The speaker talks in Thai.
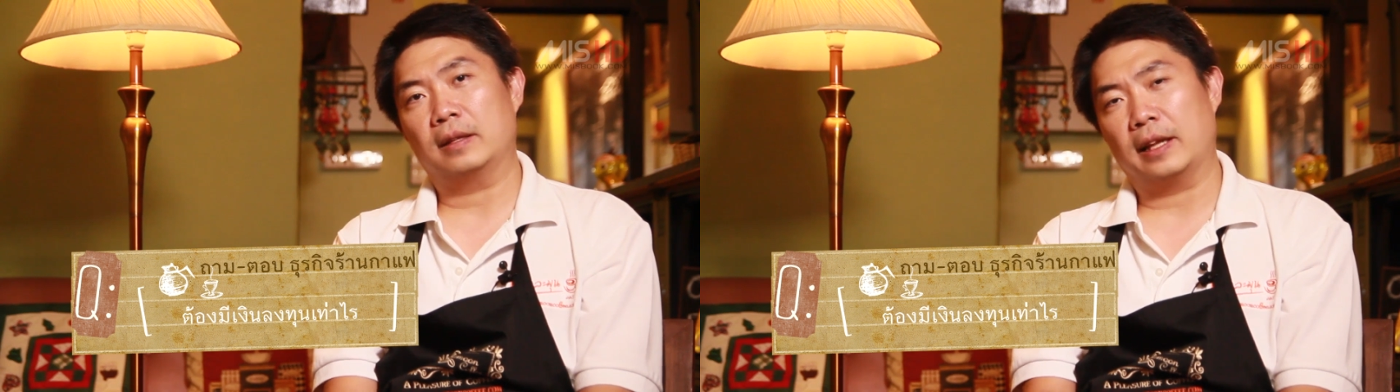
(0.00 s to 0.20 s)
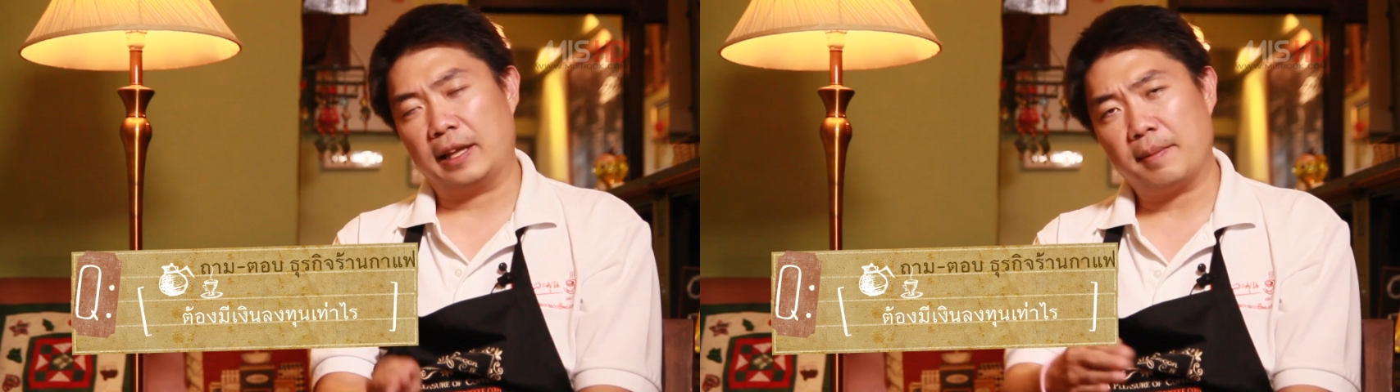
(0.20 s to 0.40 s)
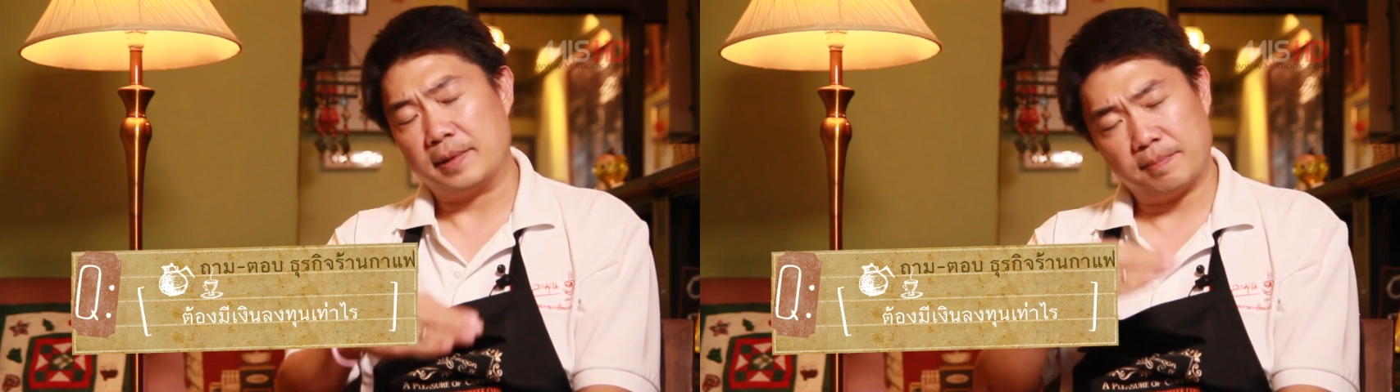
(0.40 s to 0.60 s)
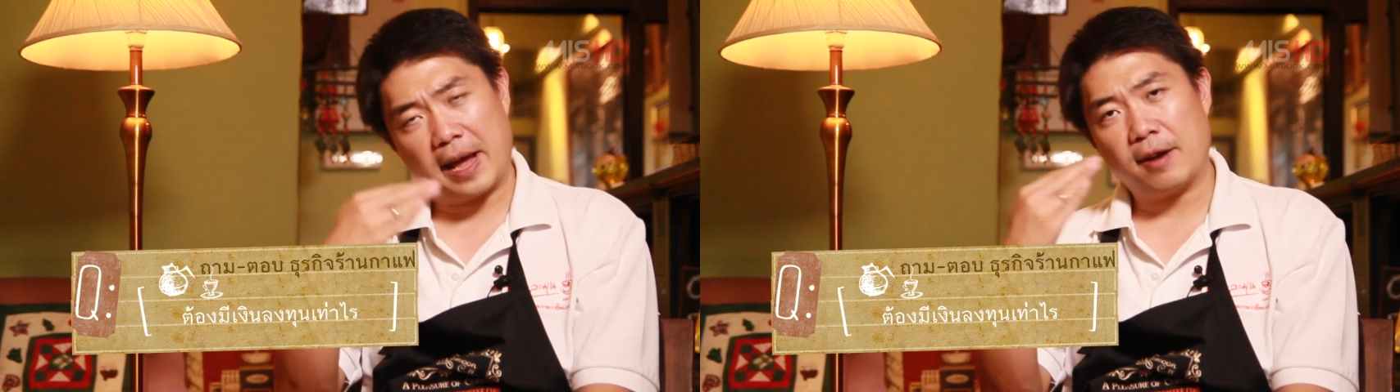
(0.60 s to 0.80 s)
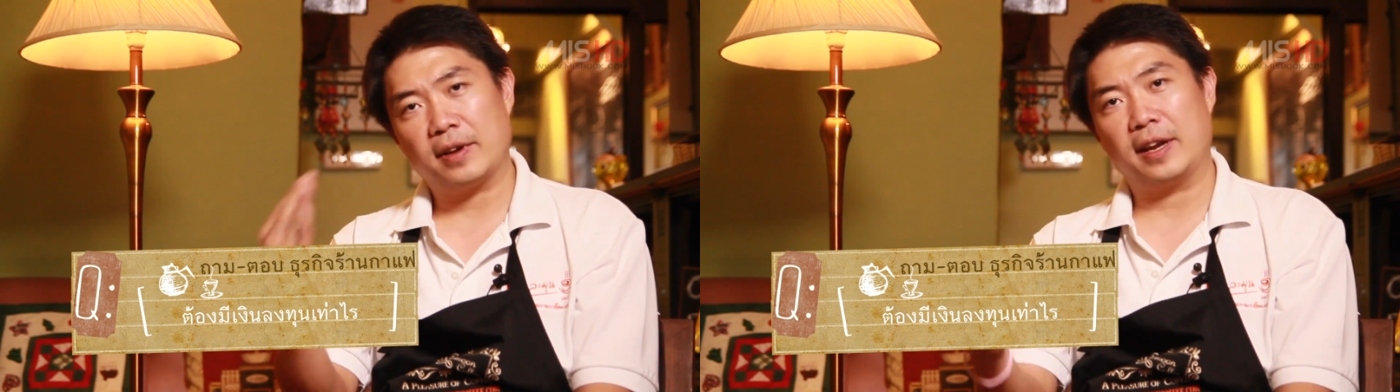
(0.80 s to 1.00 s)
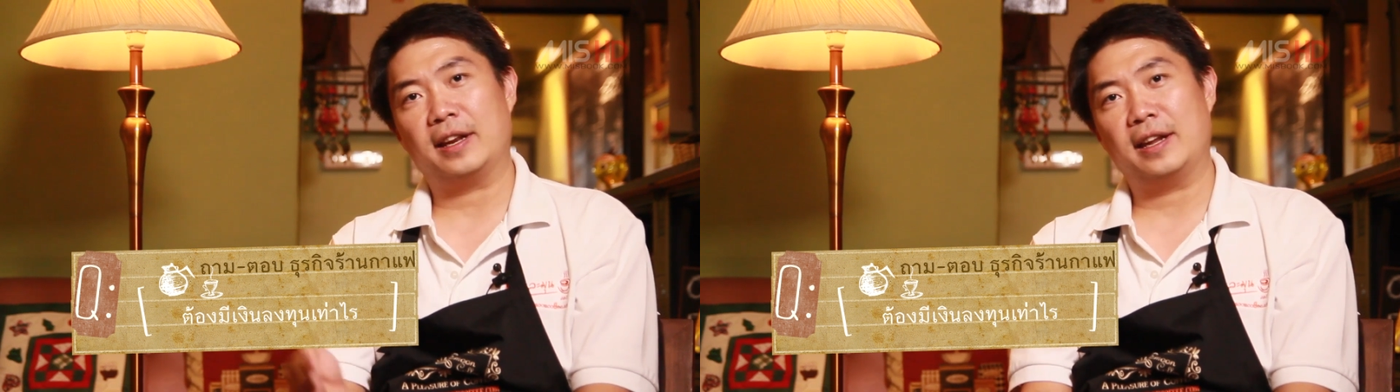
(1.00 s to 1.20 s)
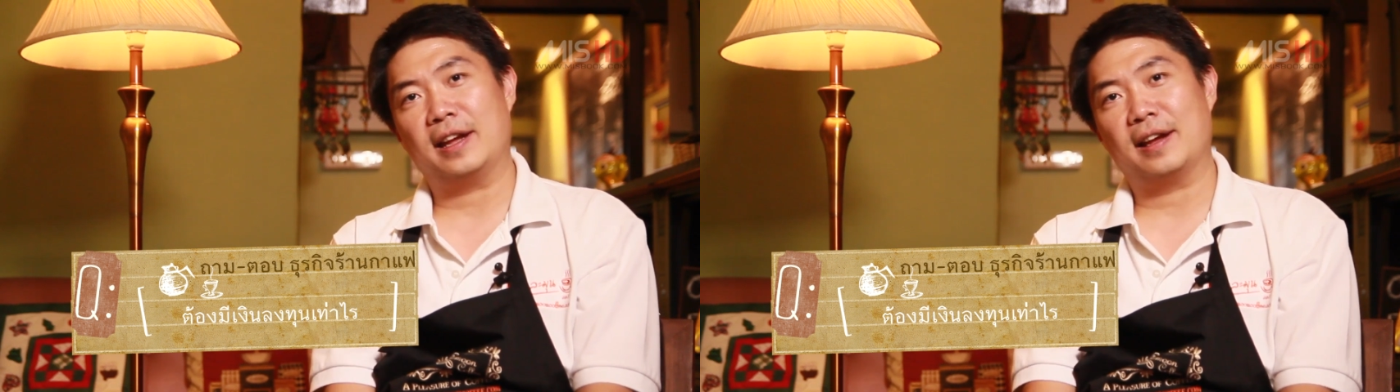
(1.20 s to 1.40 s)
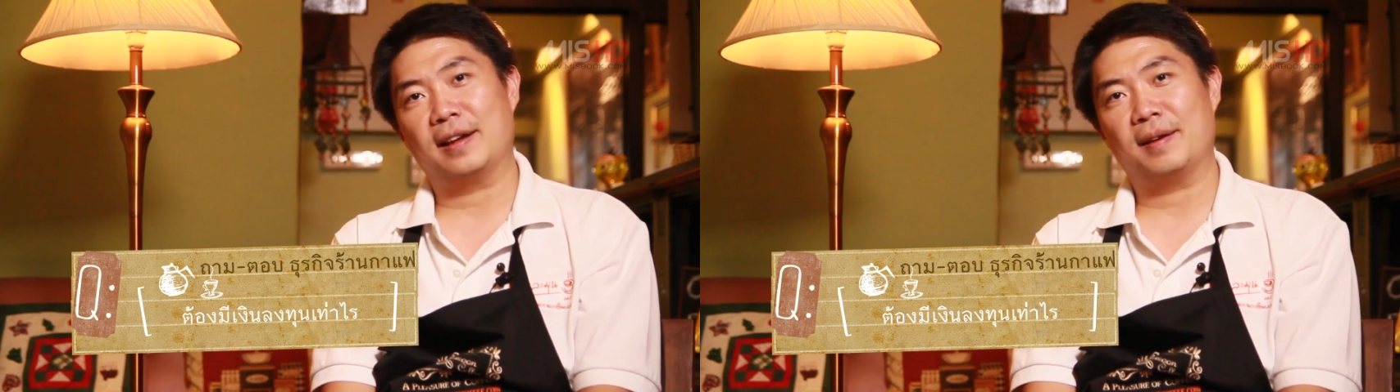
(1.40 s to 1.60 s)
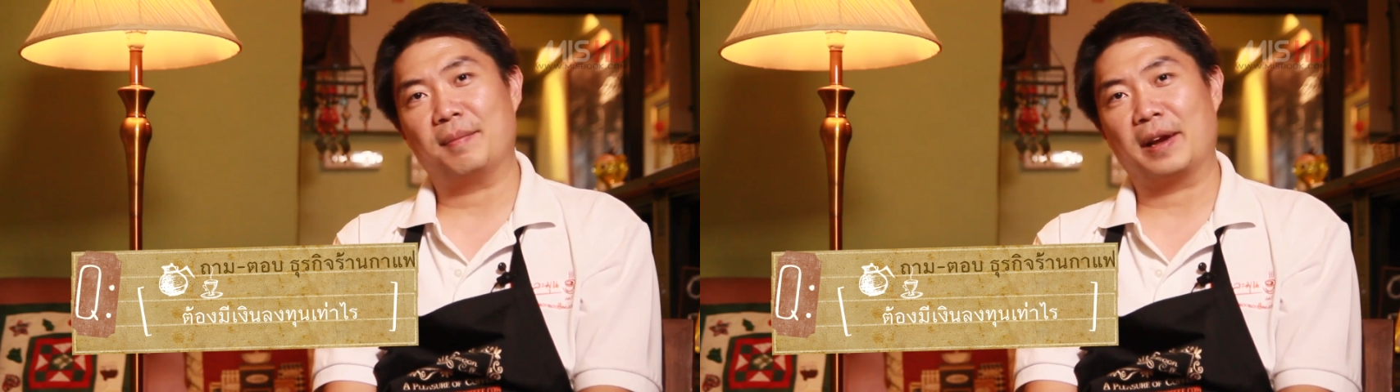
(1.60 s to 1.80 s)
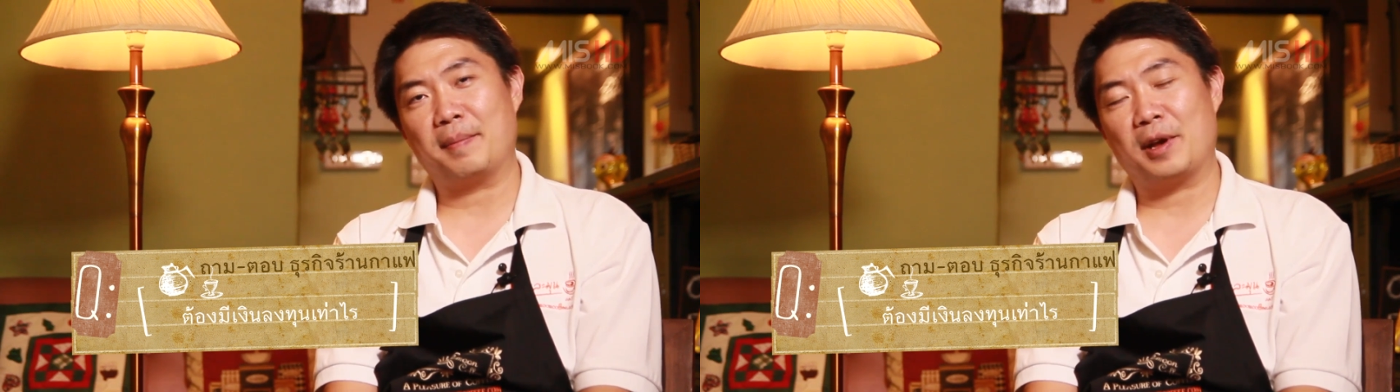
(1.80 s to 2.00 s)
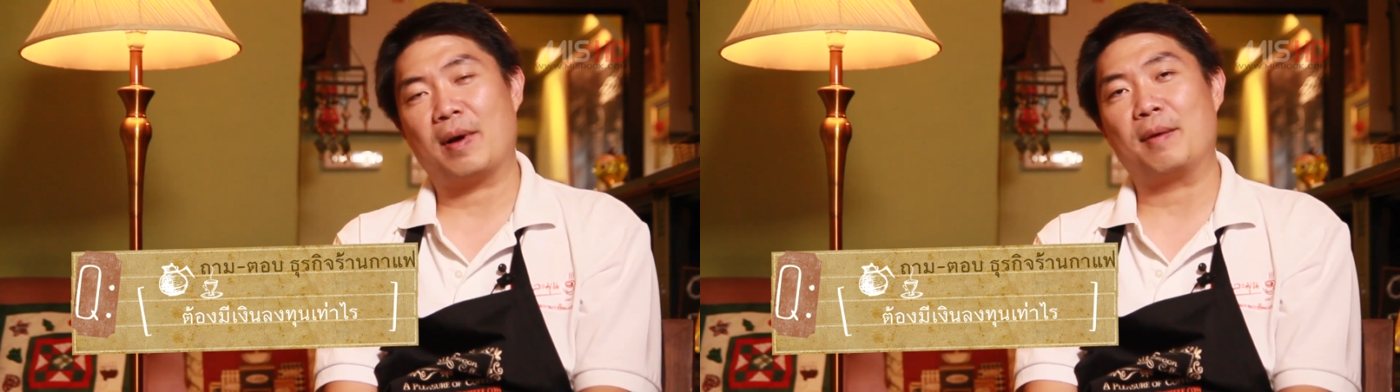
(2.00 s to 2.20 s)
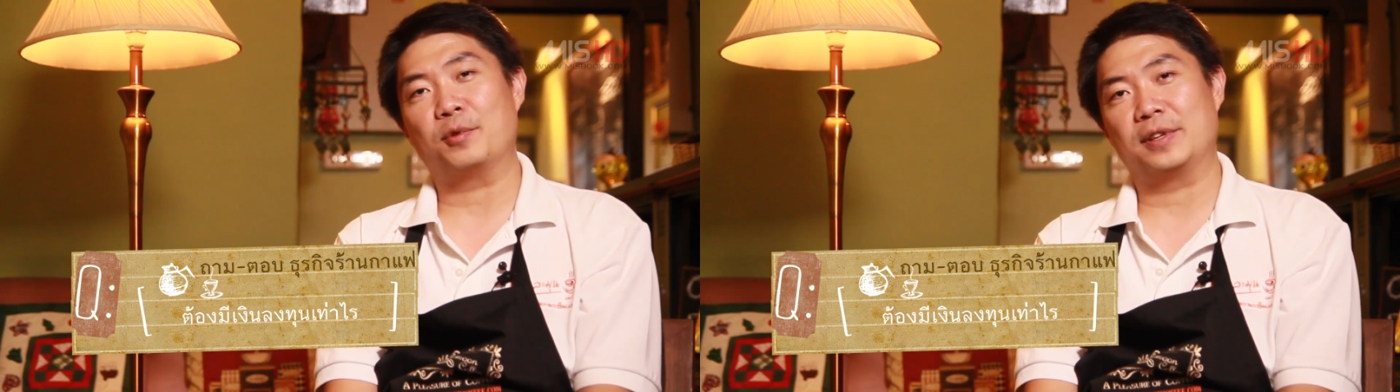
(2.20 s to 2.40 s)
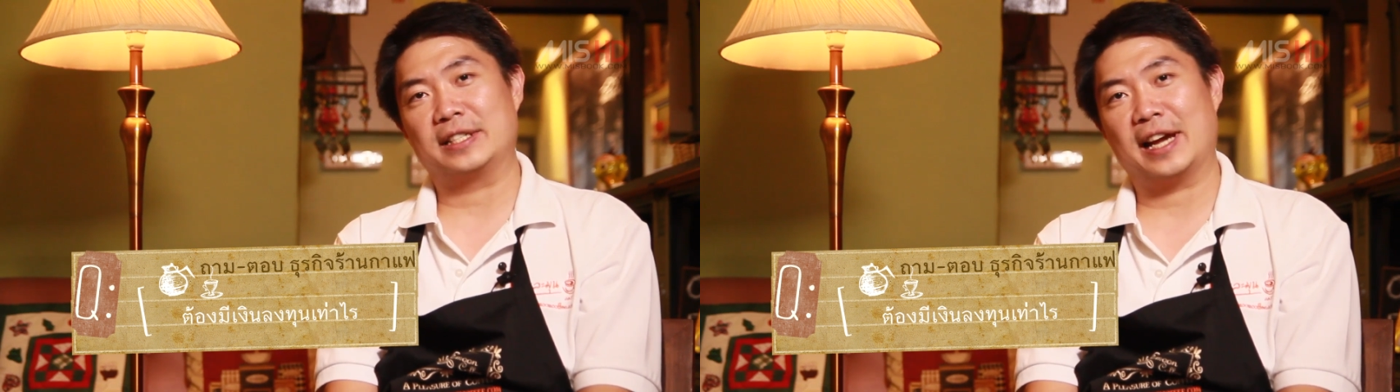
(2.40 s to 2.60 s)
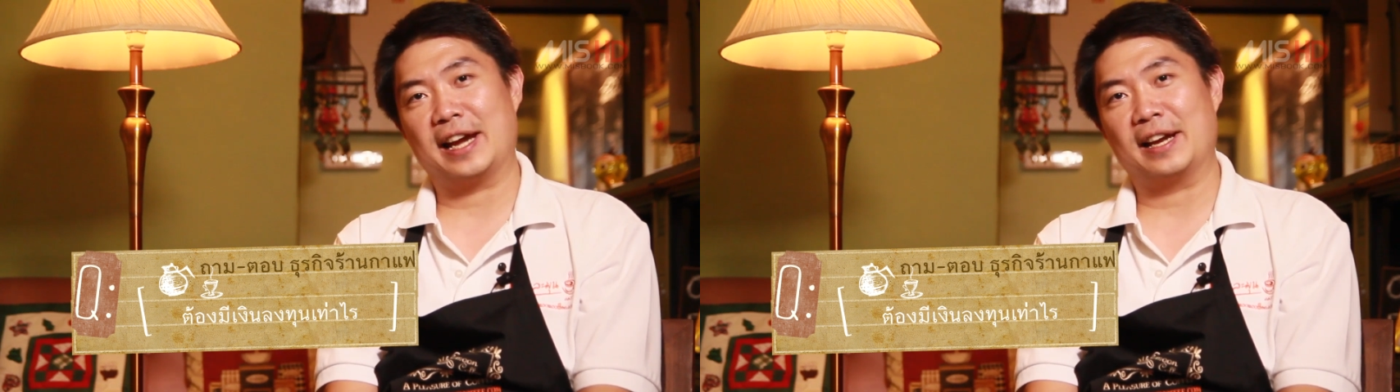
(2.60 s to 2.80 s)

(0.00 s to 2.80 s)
แต่ถ้ามันมากกว่านั้นเนี่ยมันก็เป็นความอุ่นใจ